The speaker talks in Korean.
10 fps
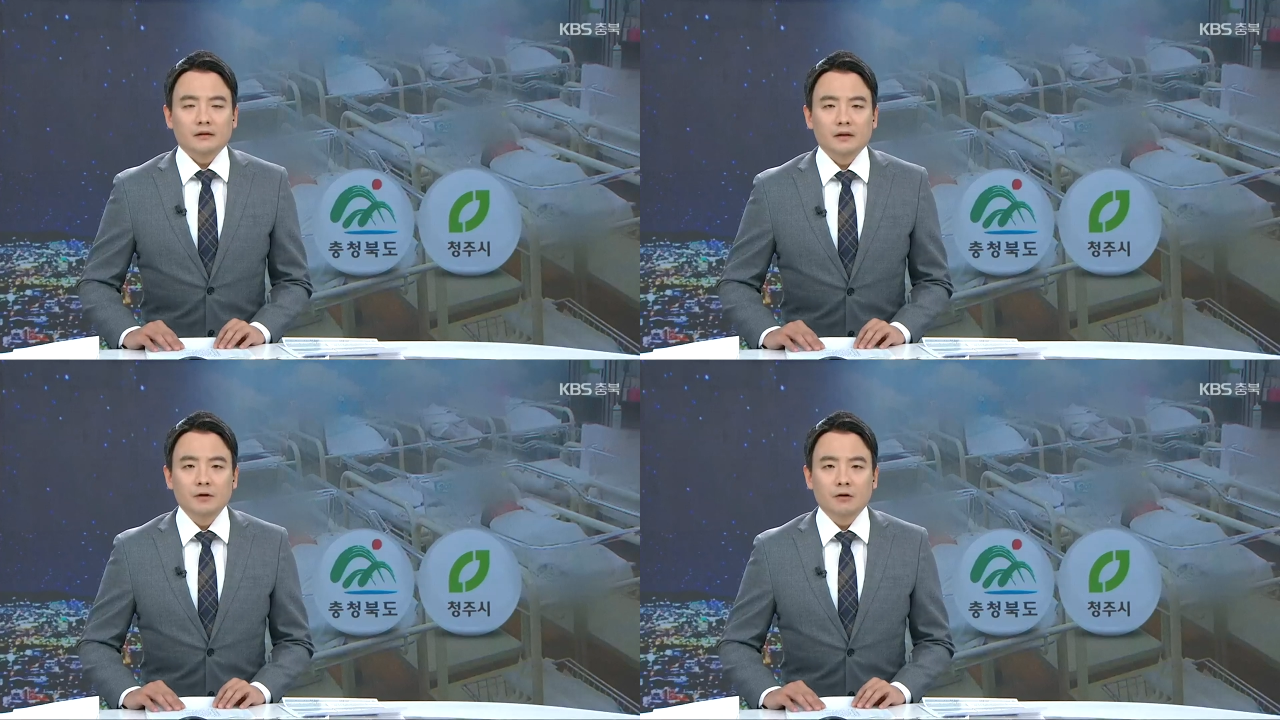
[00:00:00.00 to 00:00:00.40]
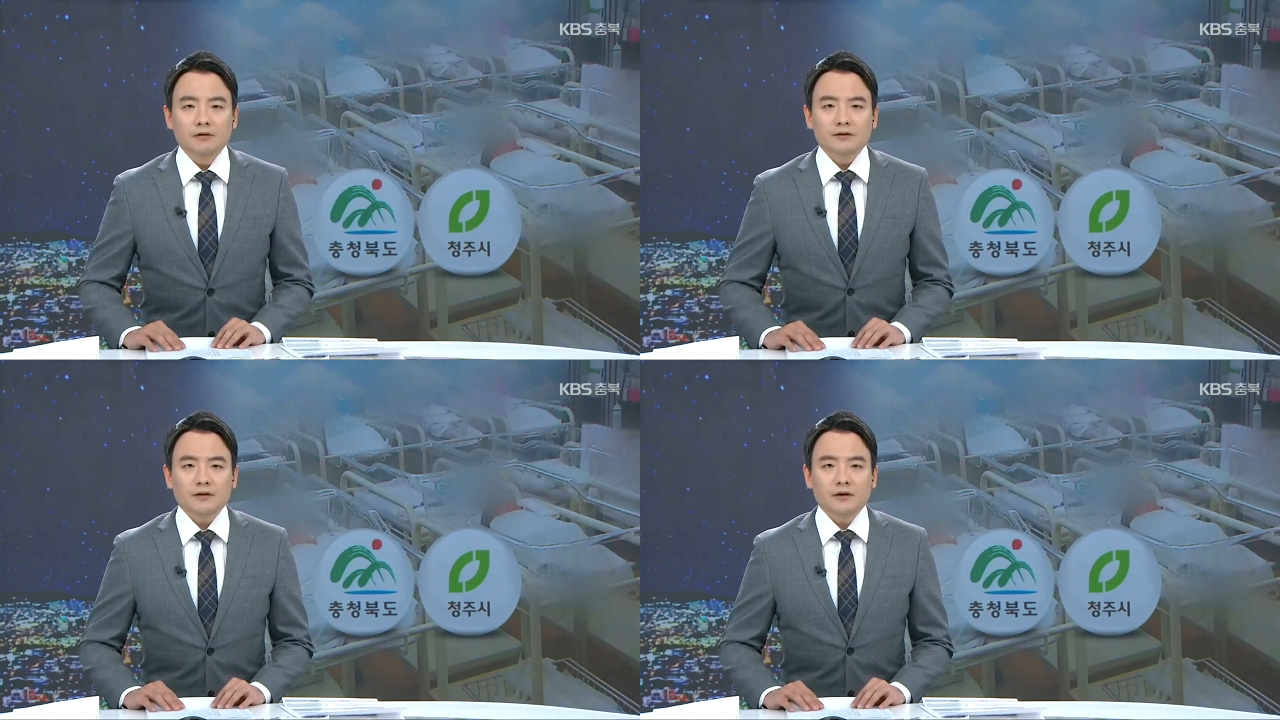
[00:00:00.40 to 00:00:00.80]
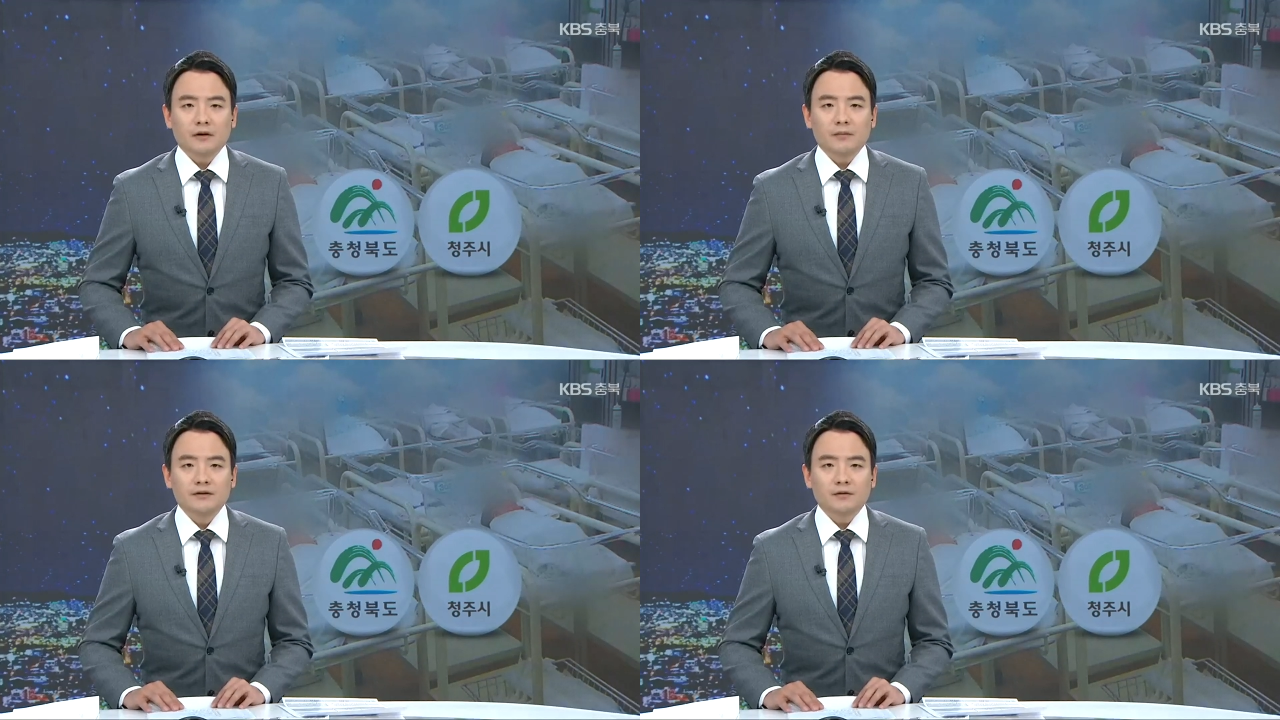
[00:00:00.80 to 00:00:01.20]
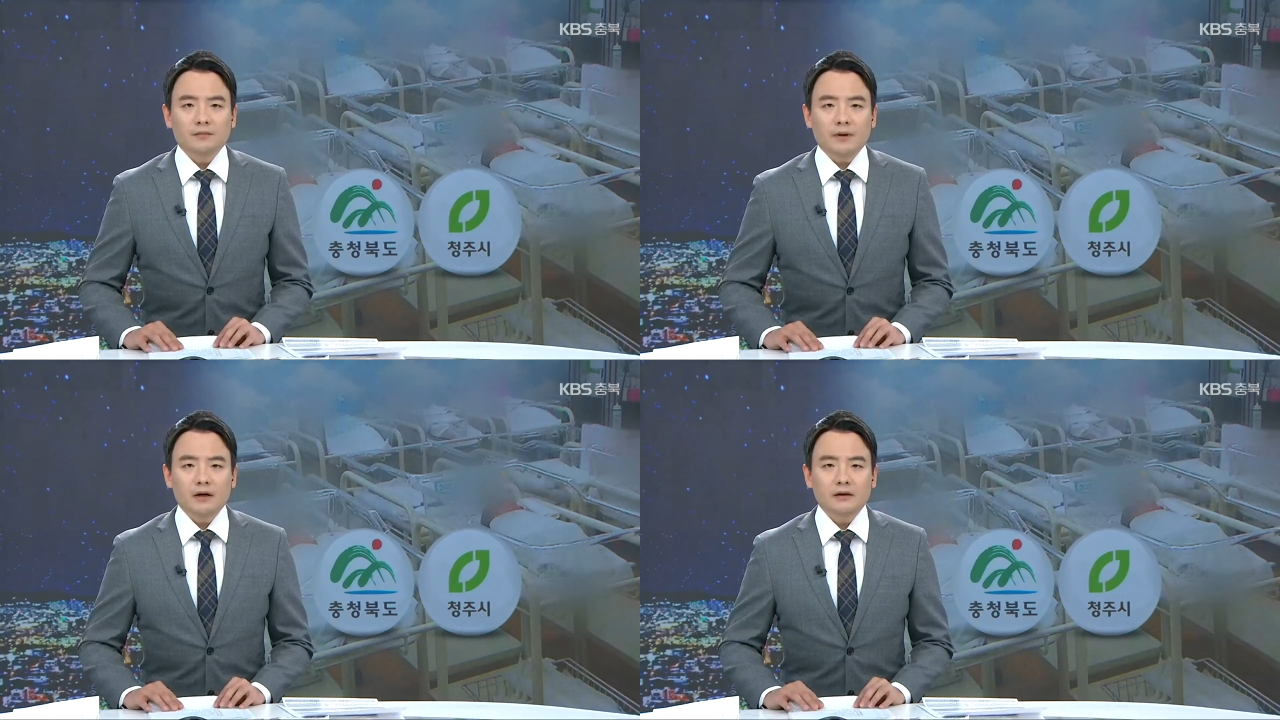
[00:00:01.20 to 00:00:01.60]
김영환 지사의 민선
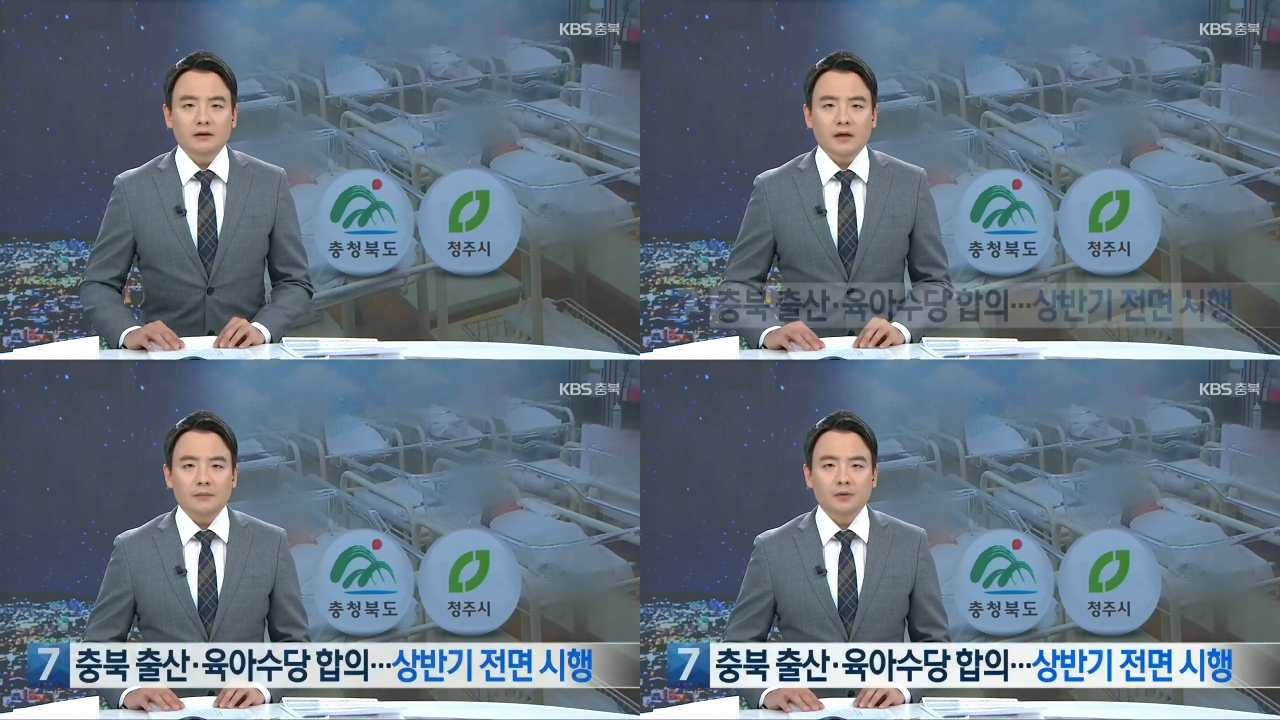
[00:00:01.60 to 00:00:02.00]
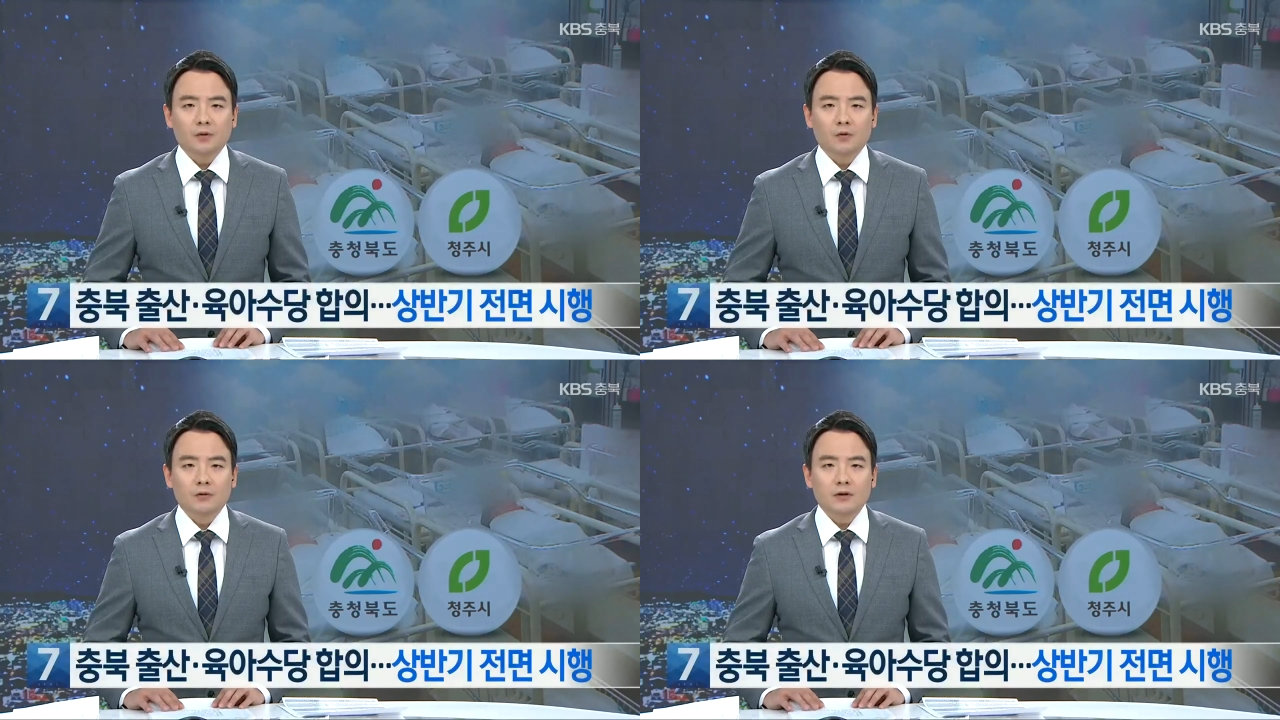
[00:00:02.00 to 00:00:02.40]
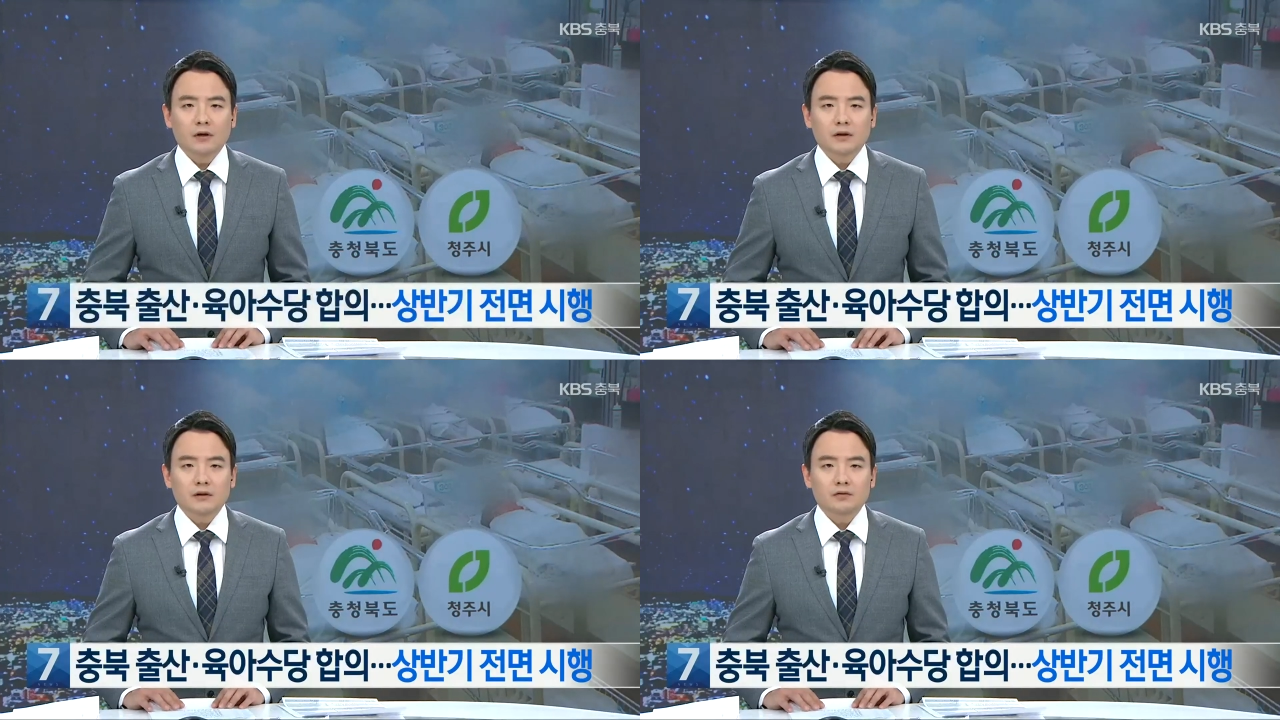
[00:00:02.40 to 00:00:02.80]
8기 대표 공약인